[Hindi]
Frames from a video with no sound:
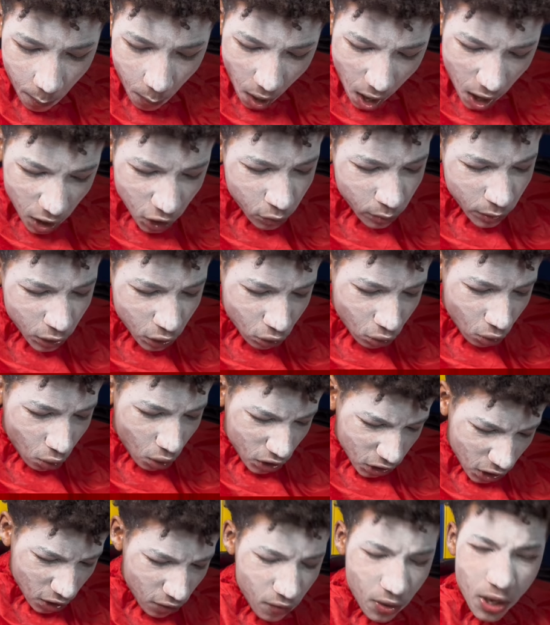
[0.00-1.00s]
पाँच मिनट दो तो
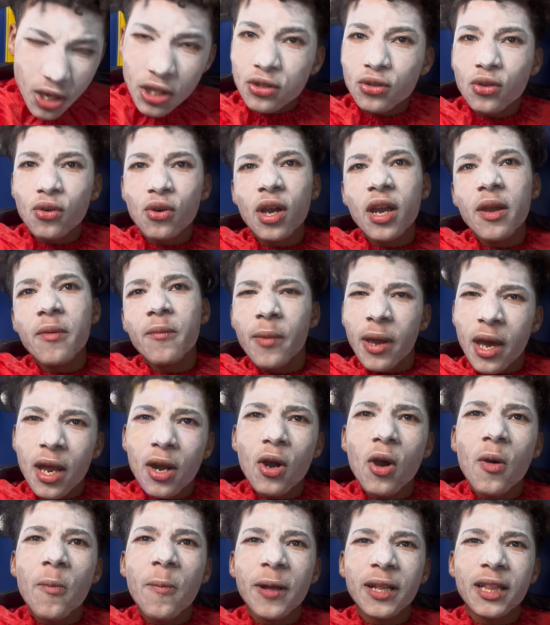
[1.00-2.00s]
ऐसे ही वेस्ट हो गए मेरे
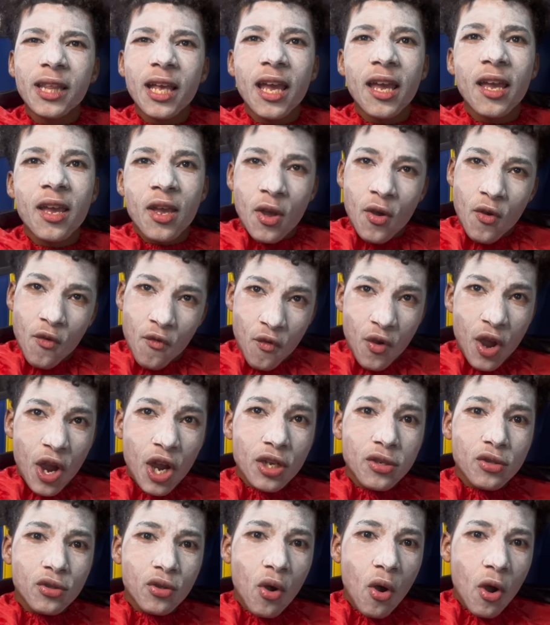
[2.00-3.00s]
को पता है
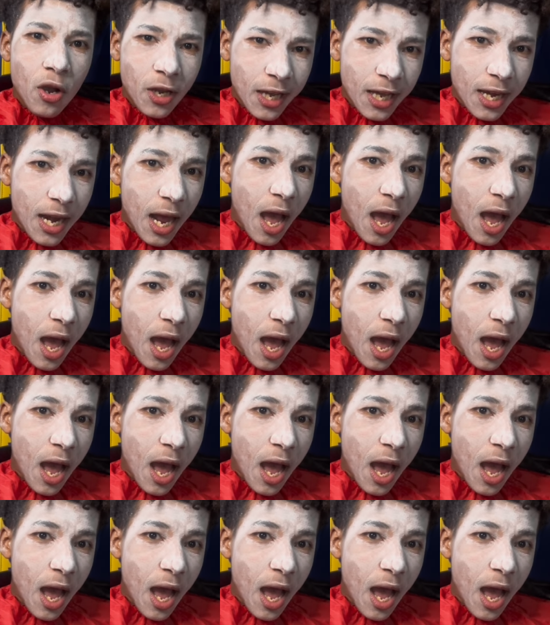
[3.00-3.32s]
वेस्ट तो होंगे ना